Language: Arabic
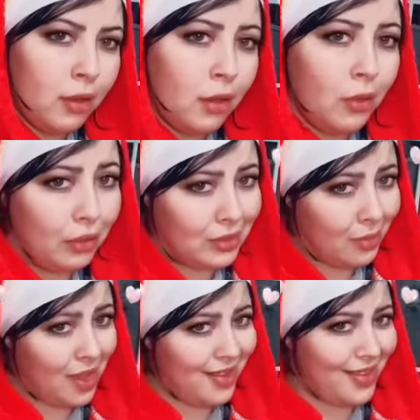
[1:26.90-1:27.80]
انت
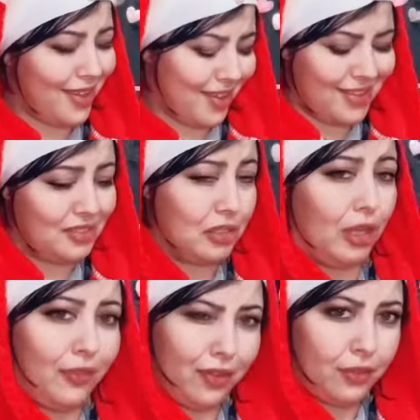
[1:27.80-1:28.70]
مالك اخاي
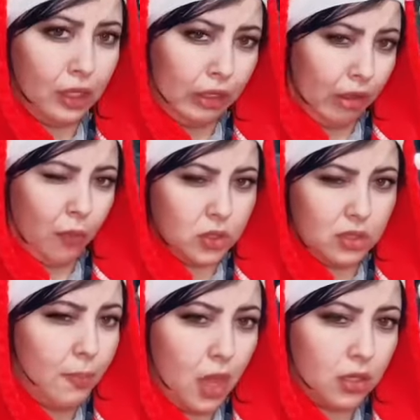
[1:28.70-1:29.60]
تقيفقف عليا وانت
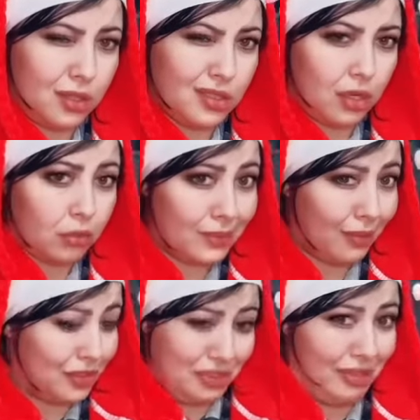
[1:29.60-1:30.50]
مالك اصلا بعدا
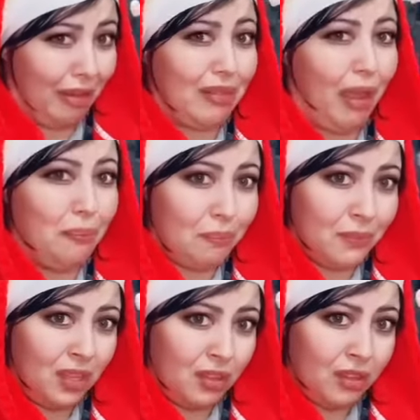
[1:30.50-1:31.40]
جيتيني رطب
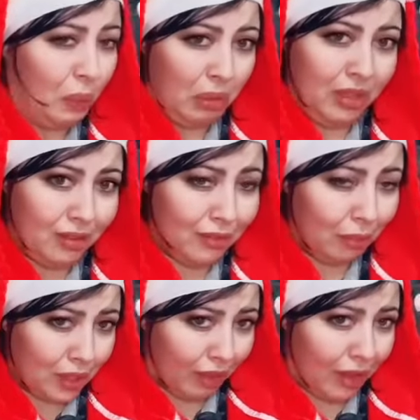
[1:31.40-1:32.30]
ويلي هذا هو
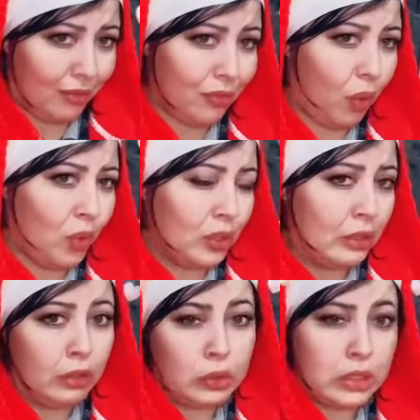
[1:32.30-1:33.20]
الخطيفو
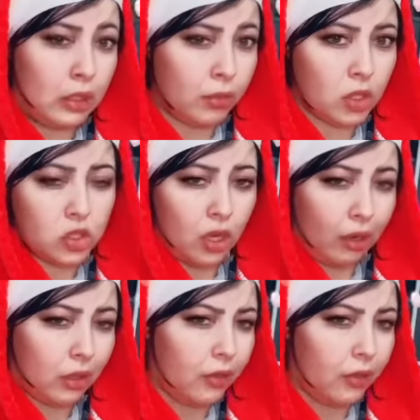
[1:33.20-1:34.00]
وانت اللي ما قالتش على الخطيف